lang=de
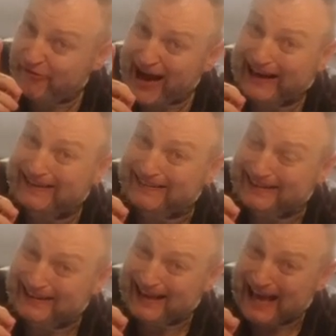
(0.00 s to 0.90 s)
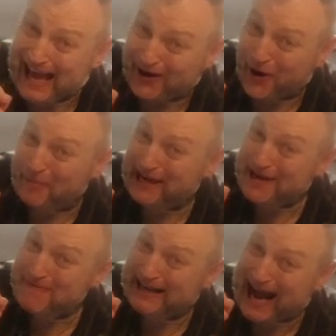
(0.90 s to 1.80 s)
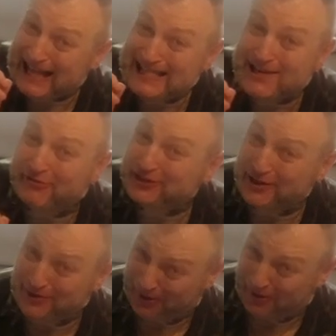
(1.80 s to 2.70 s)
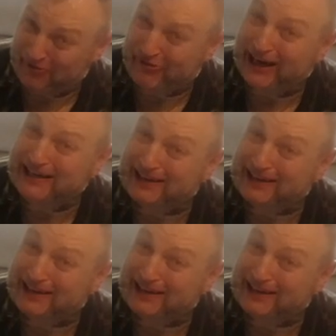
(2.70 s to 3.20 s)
Fakten kommen immer ganz auf den Tonfall